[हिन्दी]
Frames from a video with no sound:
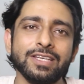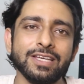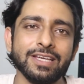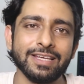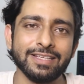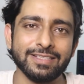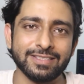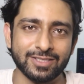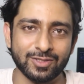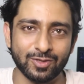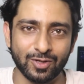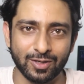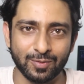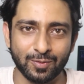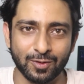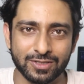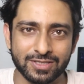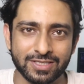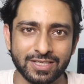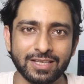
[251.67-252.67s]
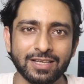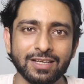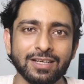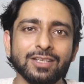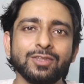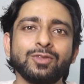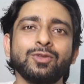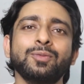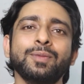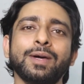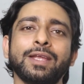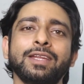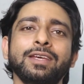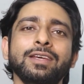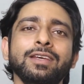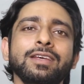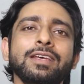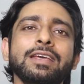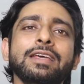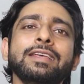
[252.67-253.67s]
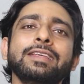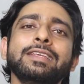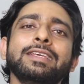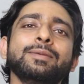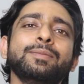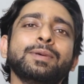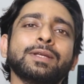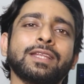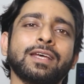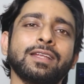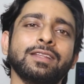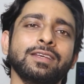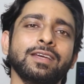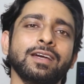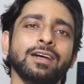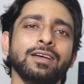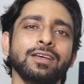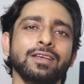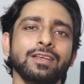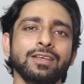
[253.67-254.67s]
ये इंजन ऑयल बहुत सही लगा तो मैंने ये बता दिया